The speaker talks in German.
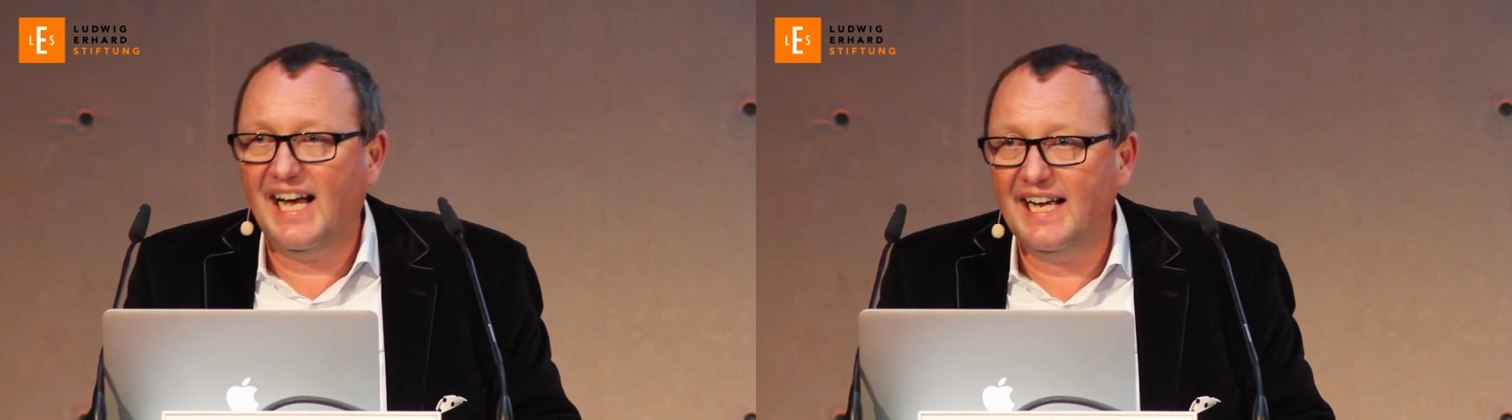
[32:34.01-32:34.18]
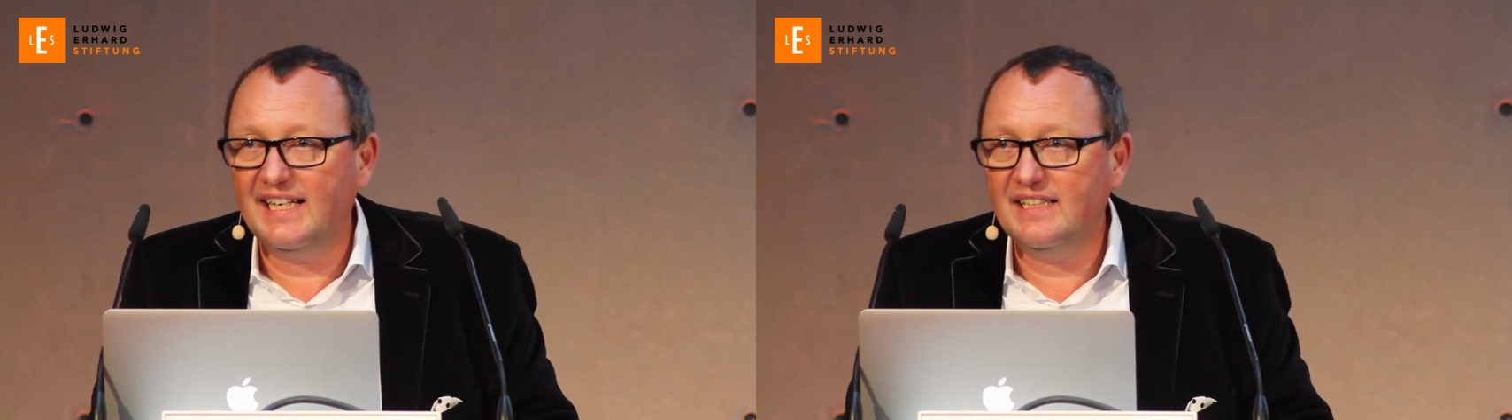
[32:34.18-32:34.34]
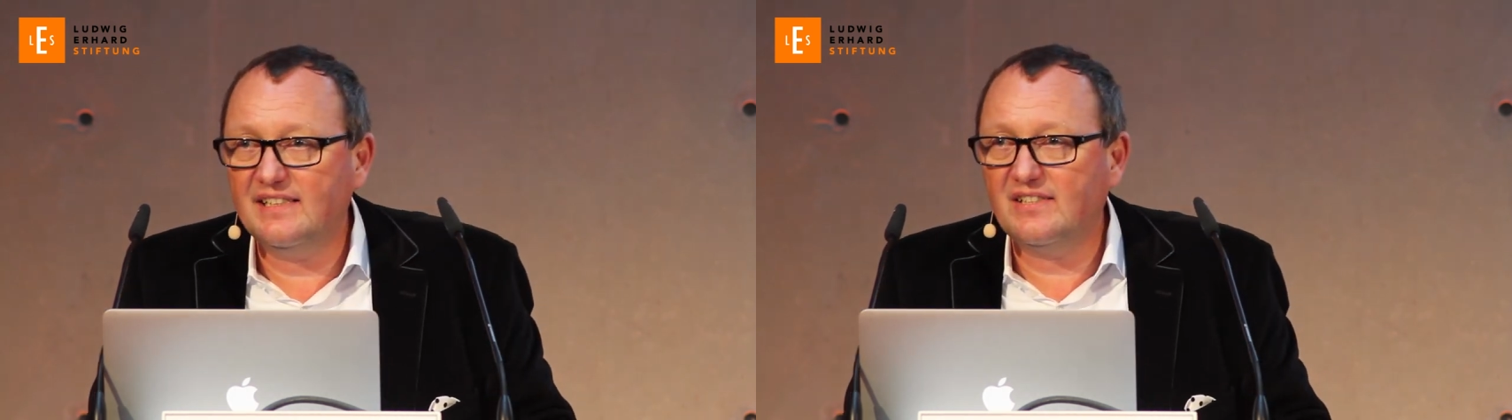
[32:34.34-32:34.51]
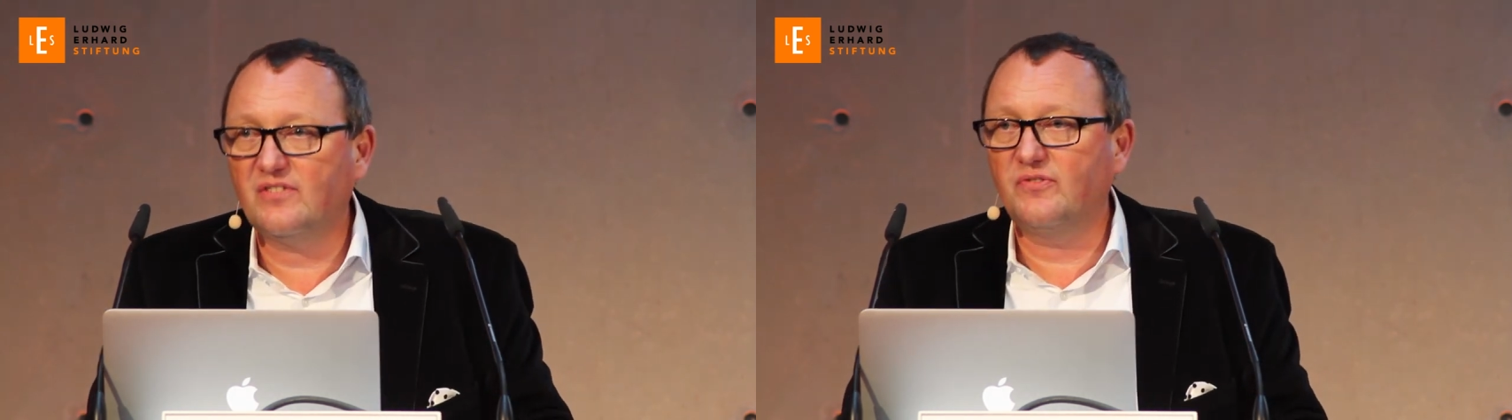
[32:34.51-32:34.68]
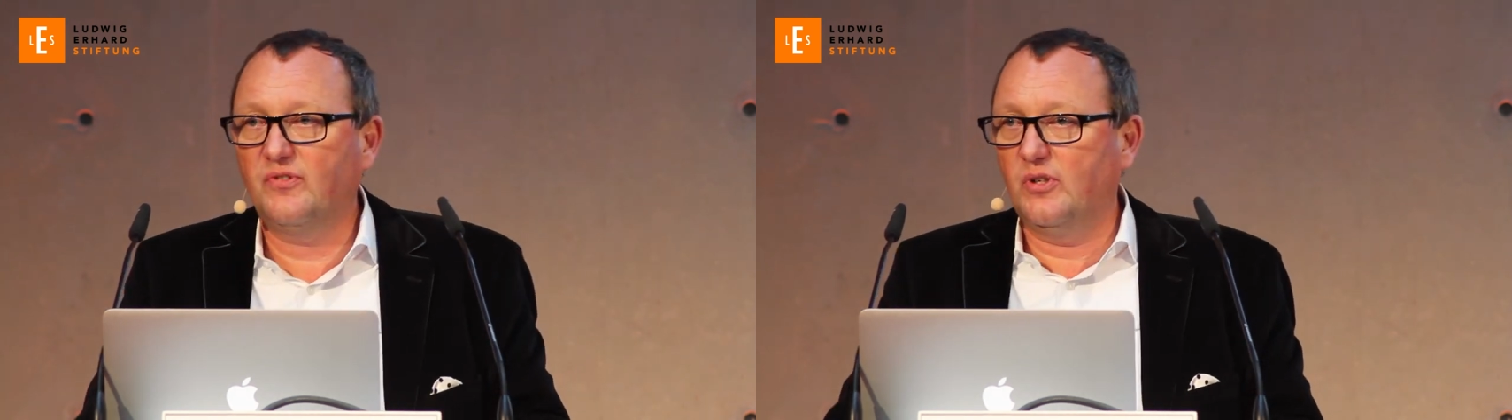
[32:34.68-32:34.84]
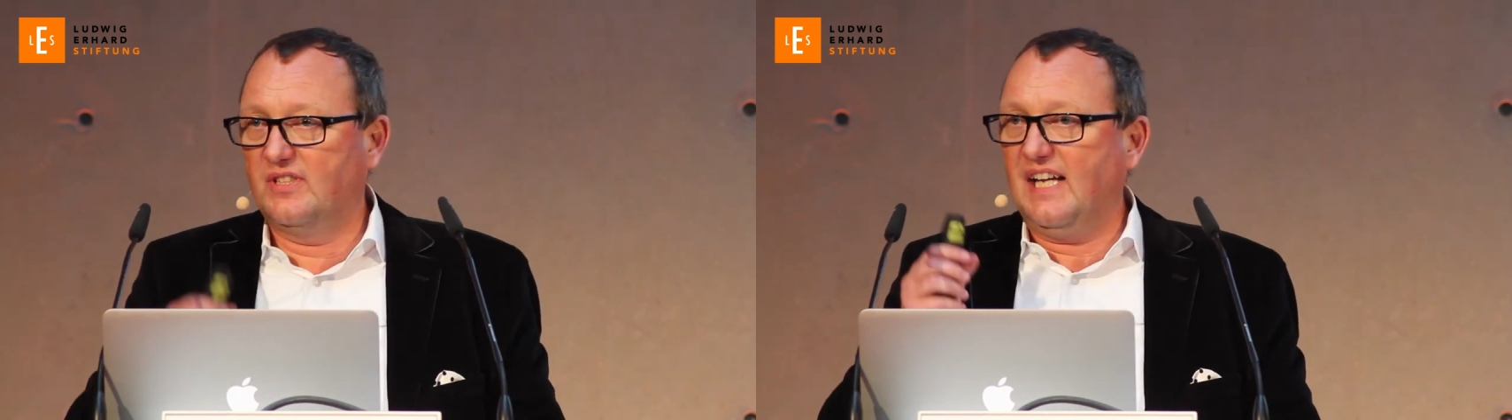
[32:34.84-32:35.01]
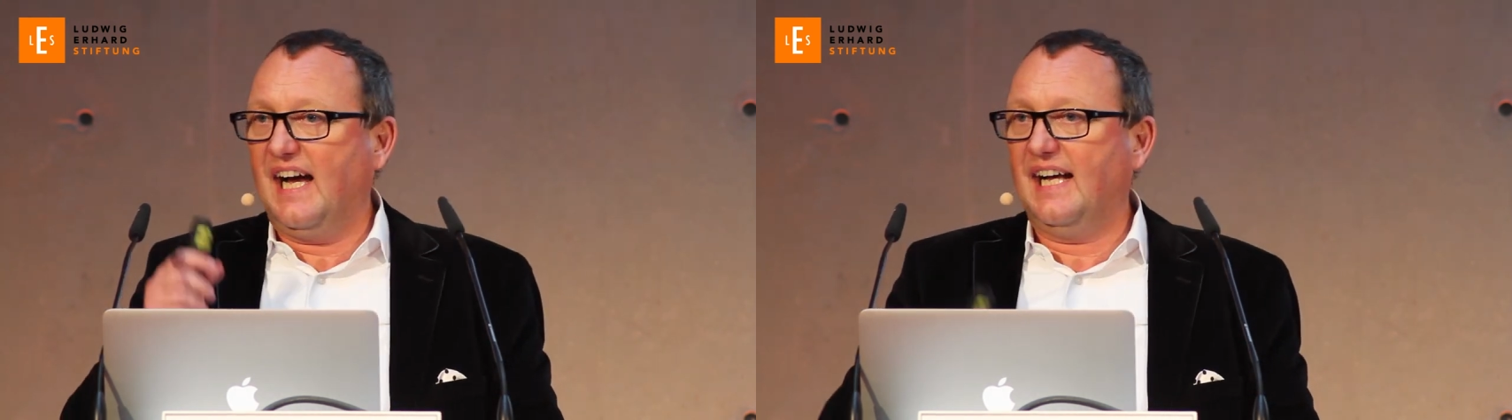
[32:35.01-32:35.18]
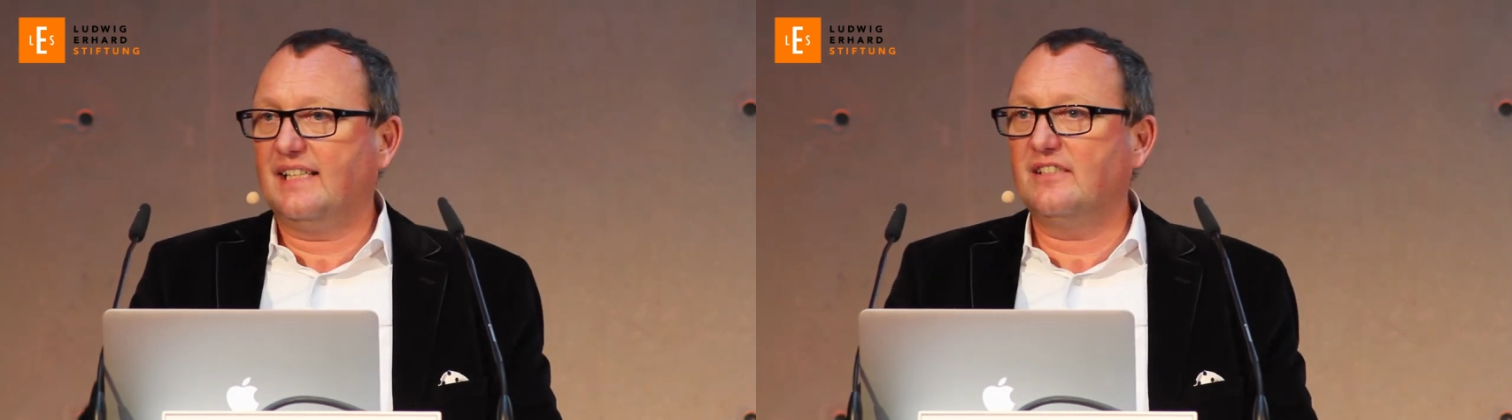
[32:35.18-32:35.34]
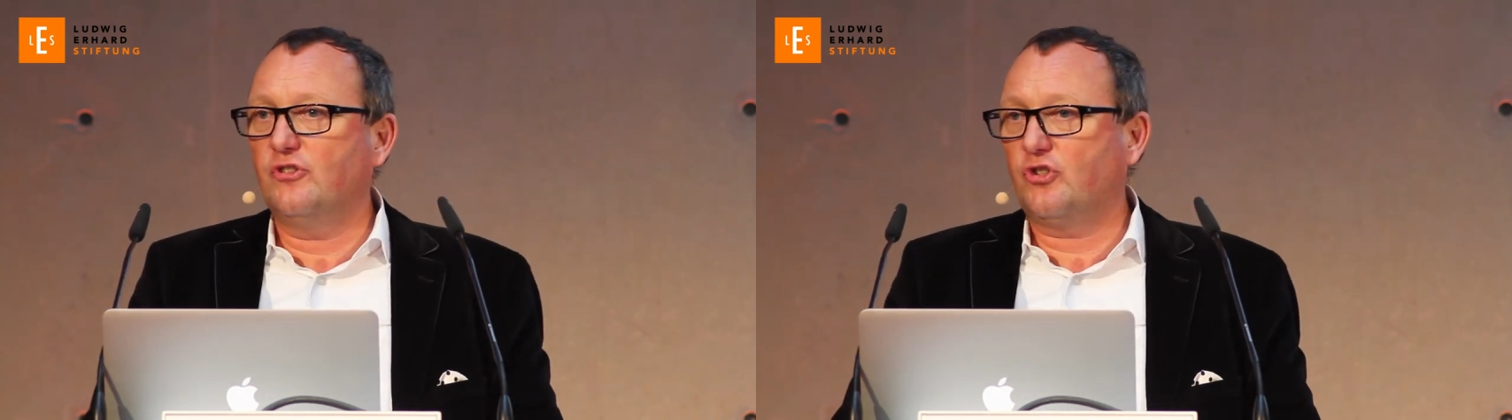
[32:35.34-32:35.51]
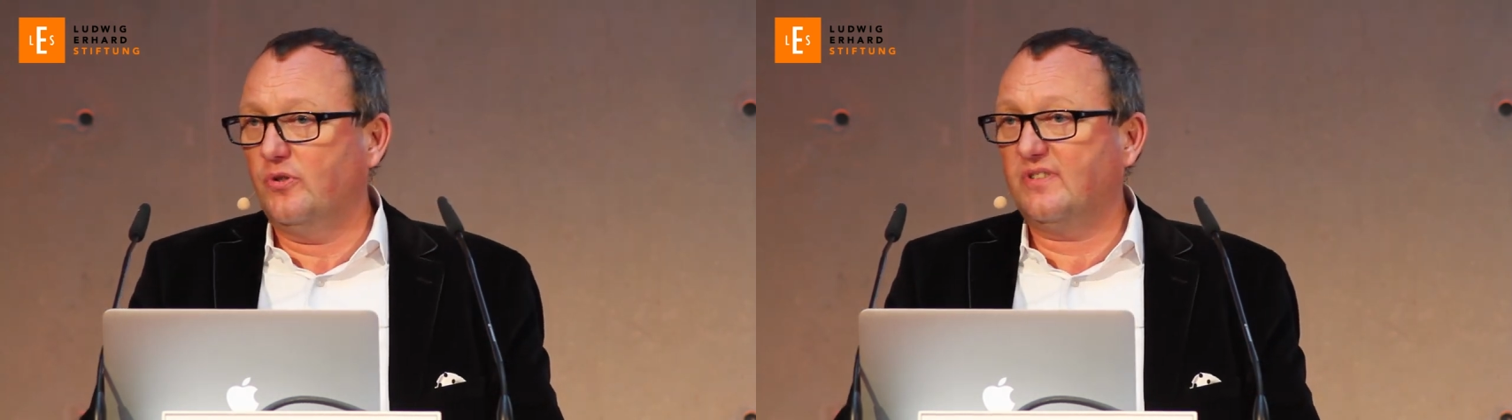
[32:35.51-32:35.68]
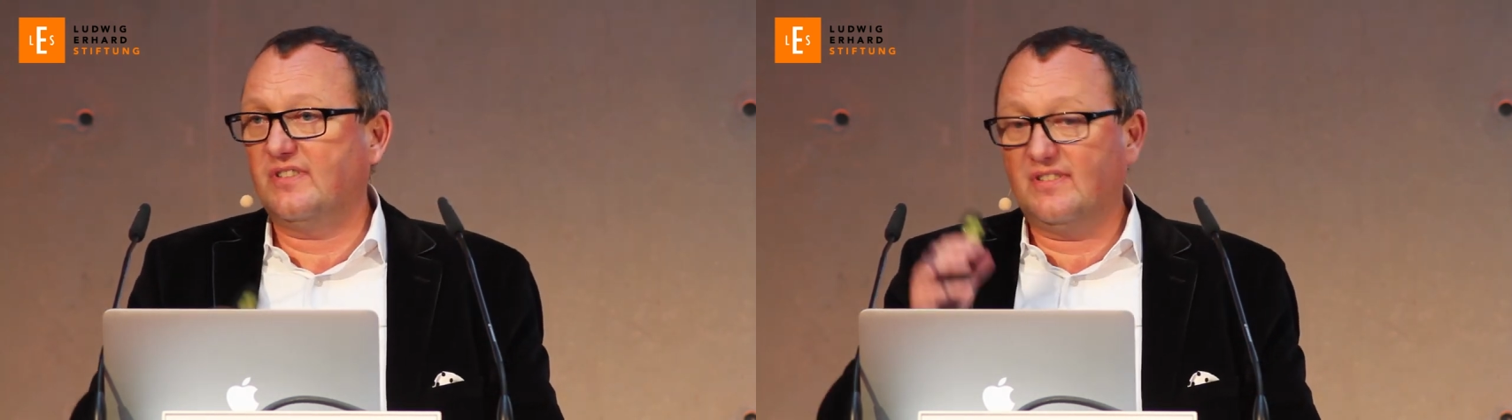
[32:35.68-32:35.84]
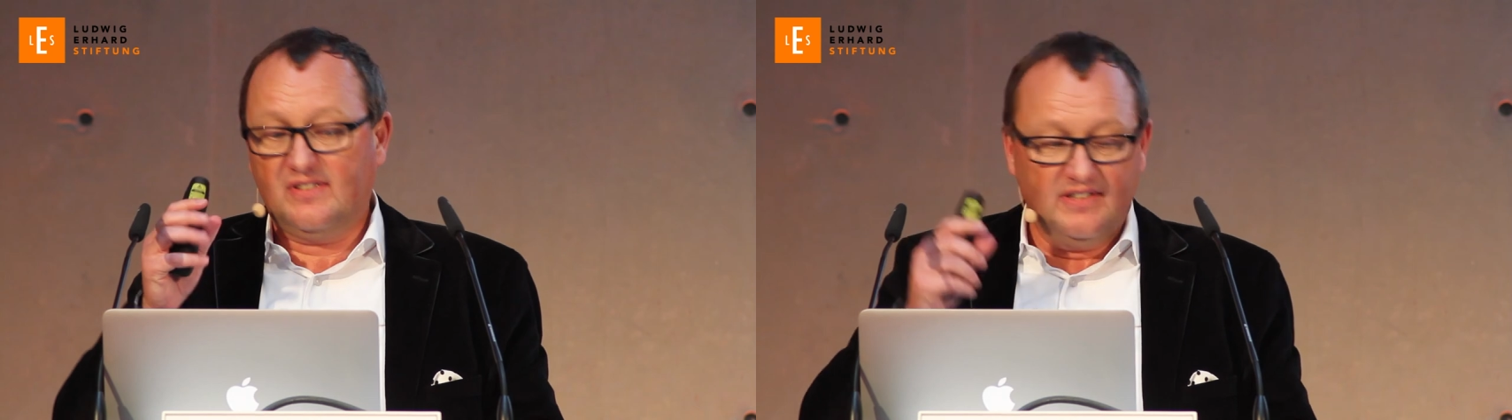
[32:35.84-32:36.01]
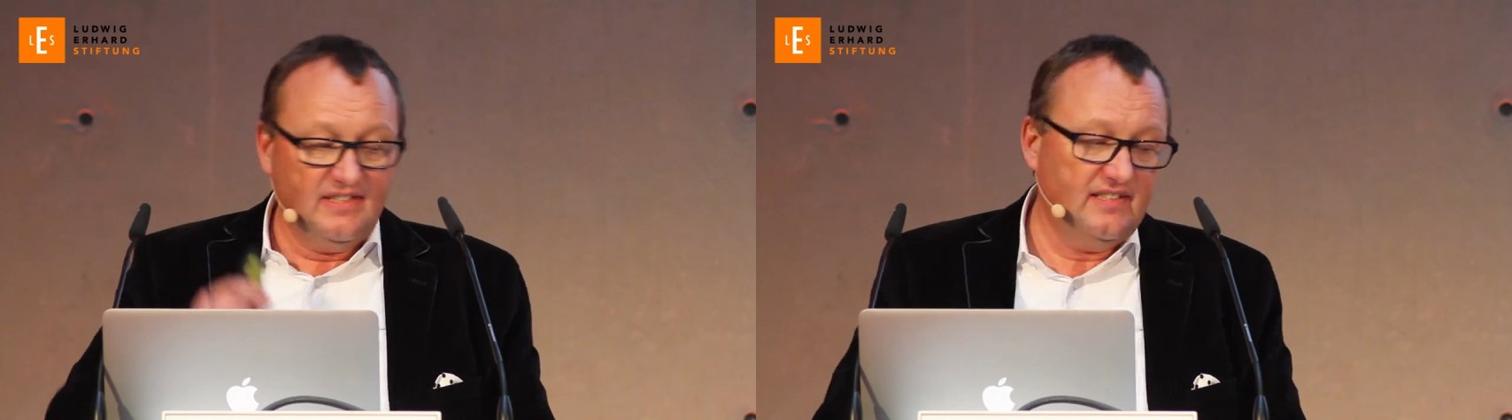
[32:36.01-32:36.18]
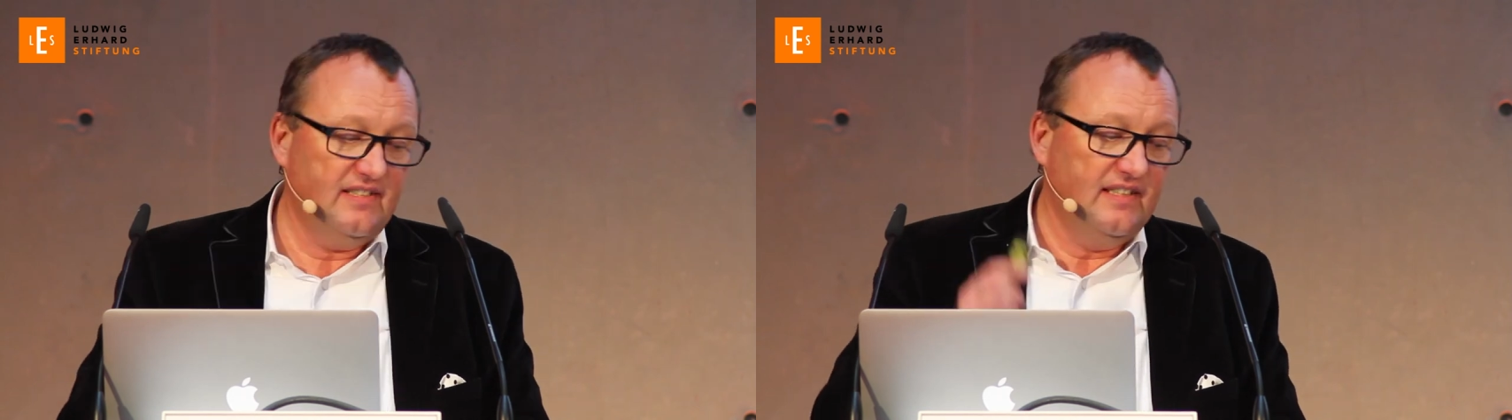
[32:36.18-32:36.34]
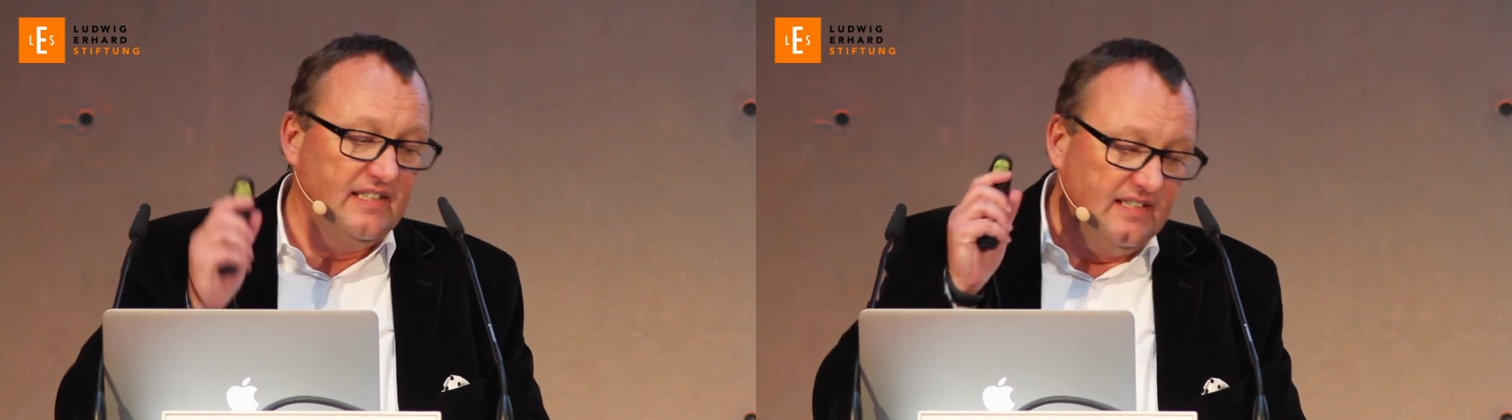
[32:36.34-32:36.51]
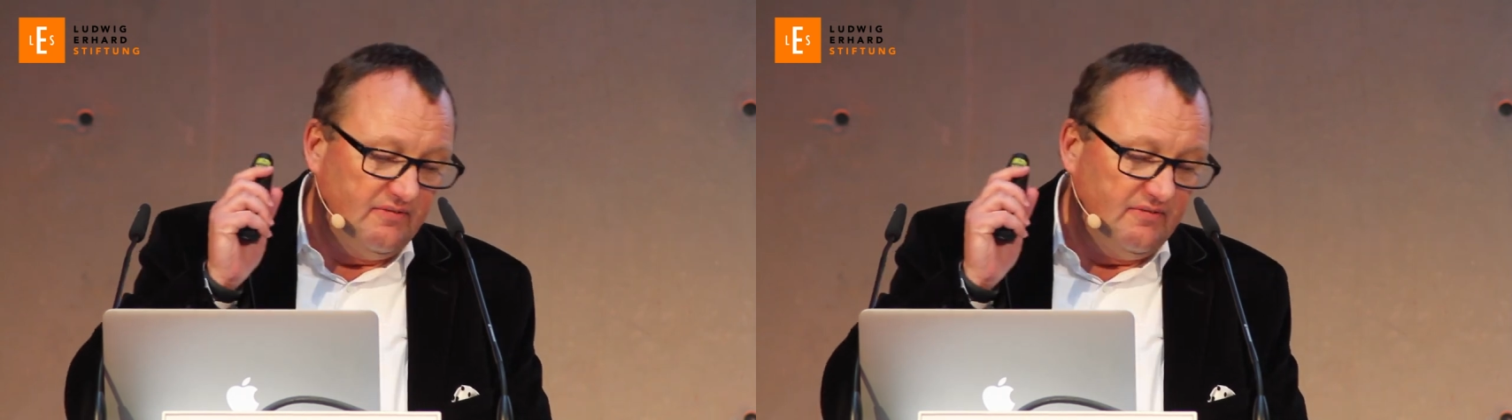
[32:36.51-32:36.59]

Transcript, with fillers: Angst vor Datenschutz äh,